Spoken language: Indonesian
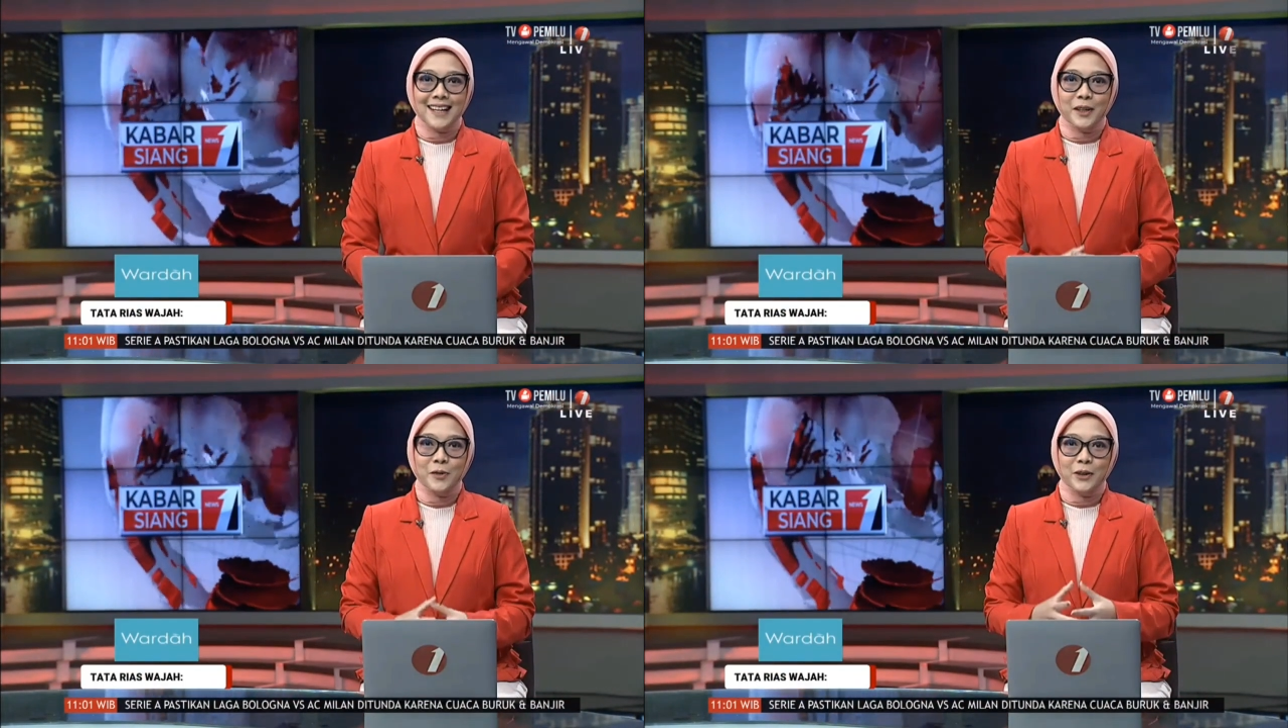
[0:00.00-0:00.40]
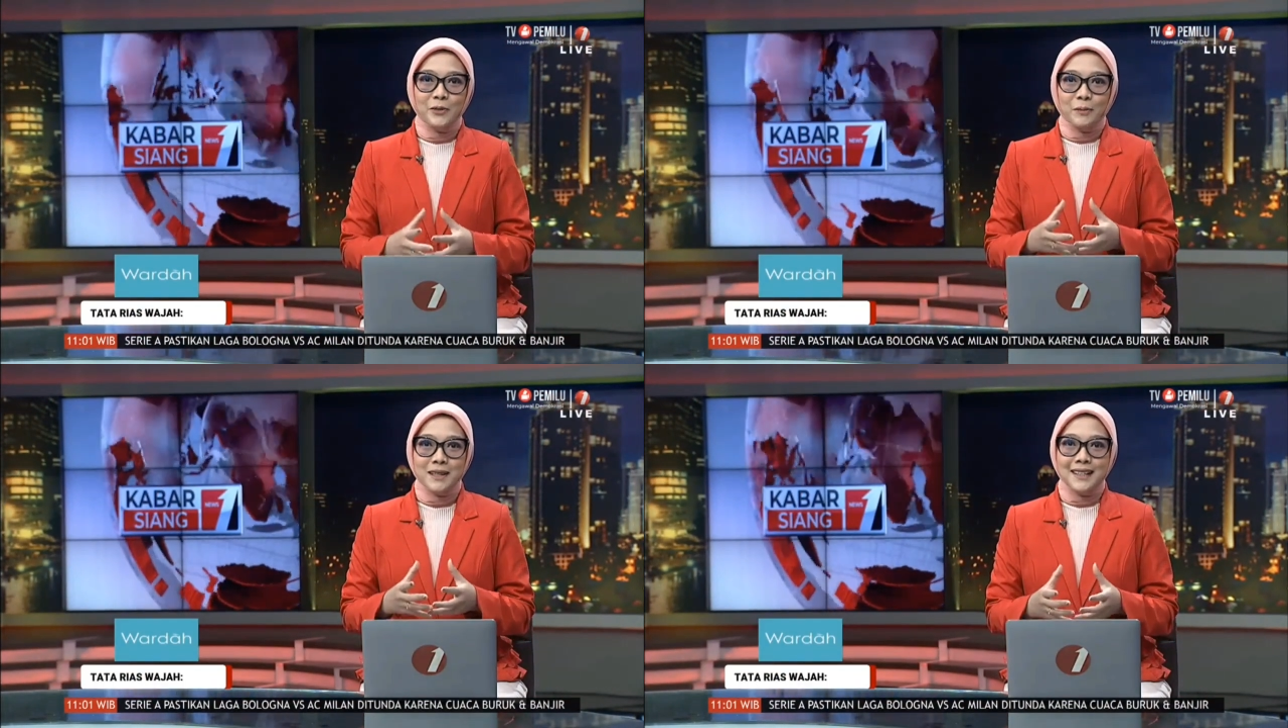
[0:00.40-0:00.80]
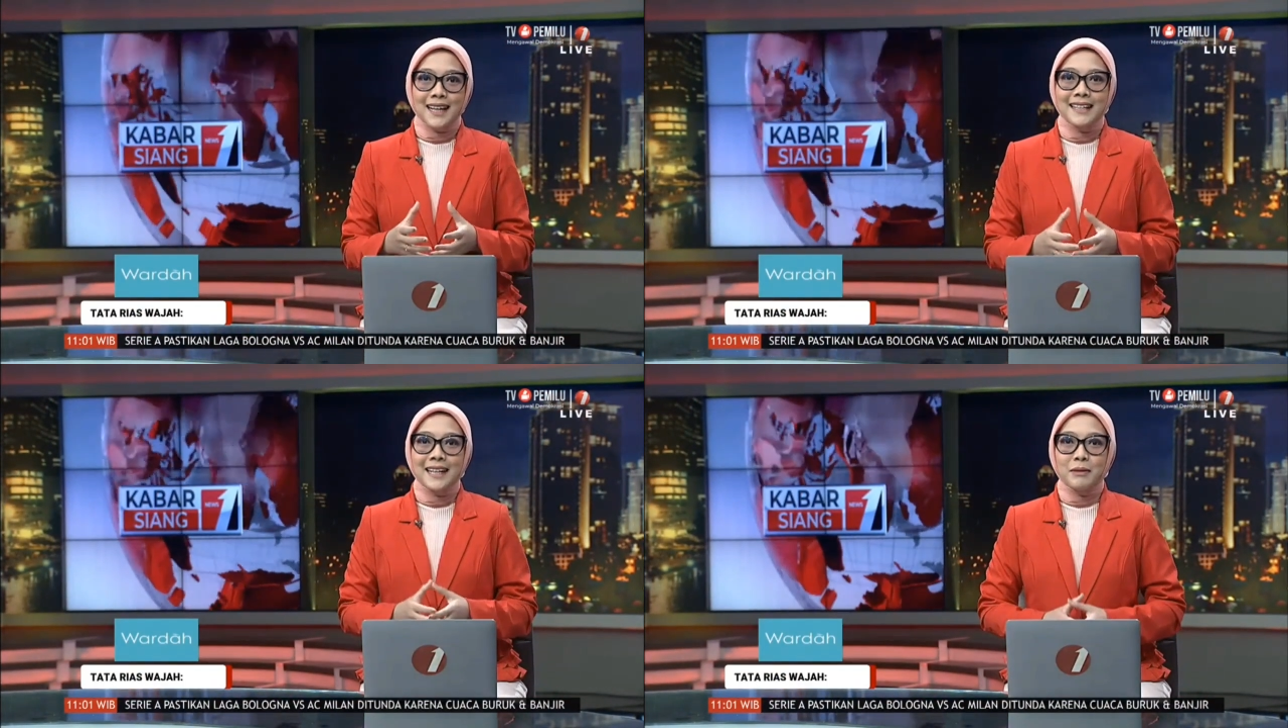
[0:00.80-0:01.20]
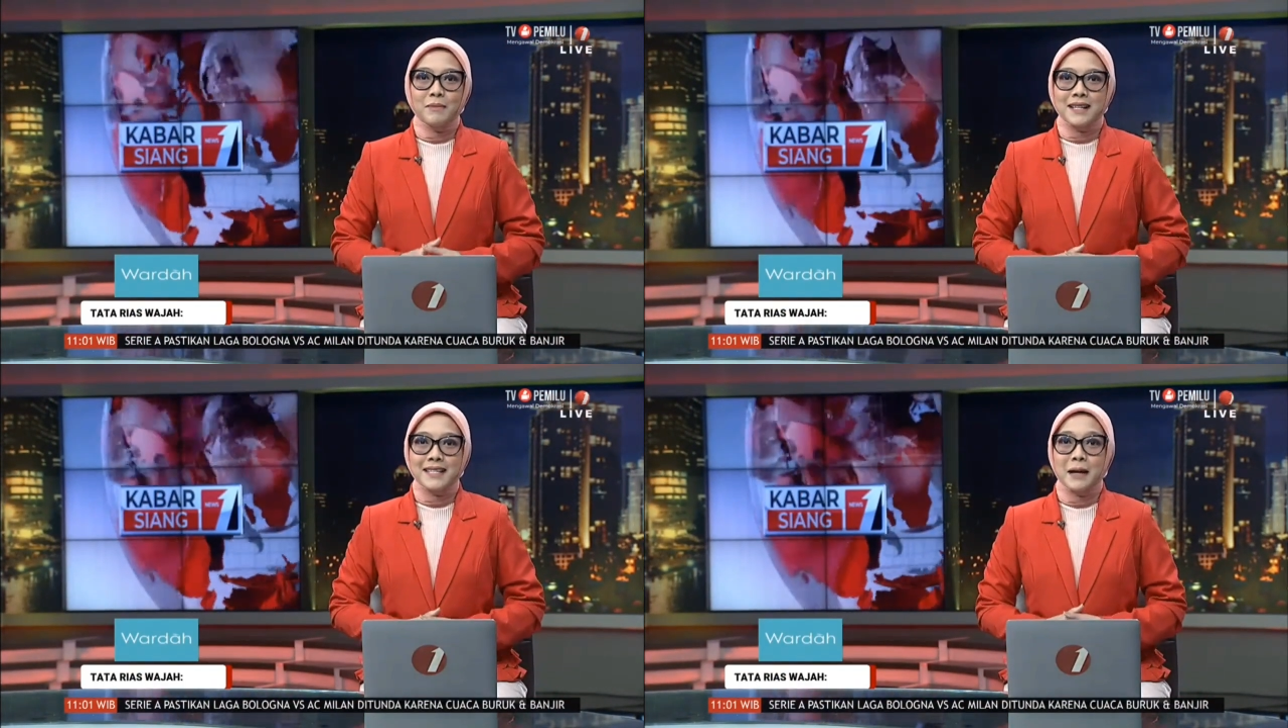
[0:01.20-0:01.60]
Selain dua informasi tadi,
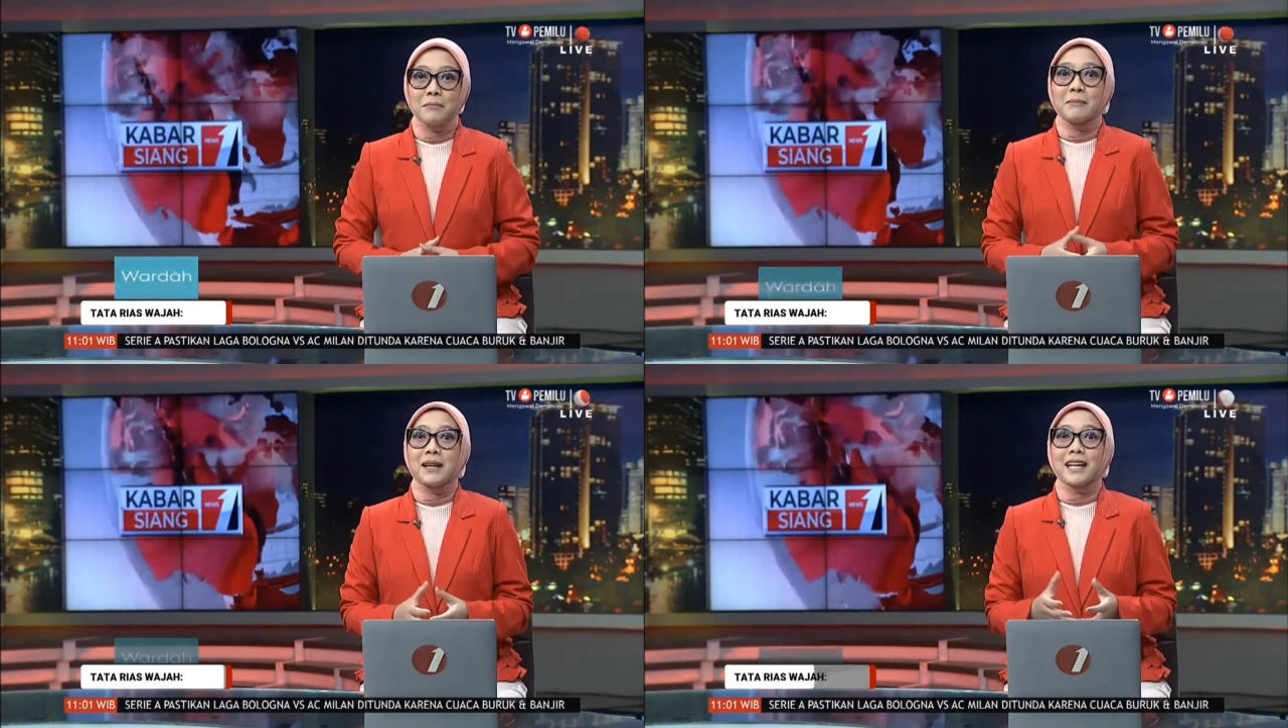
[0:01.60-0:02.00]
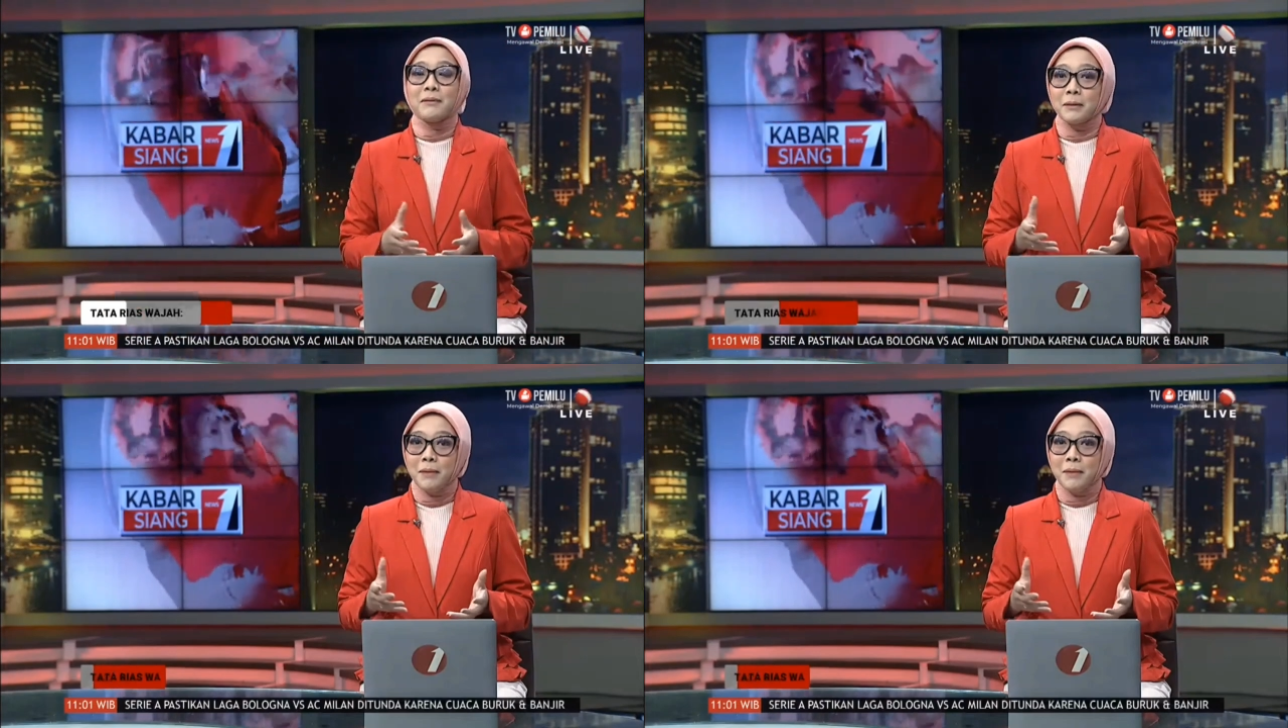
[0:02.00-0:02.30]
kami masih memiliki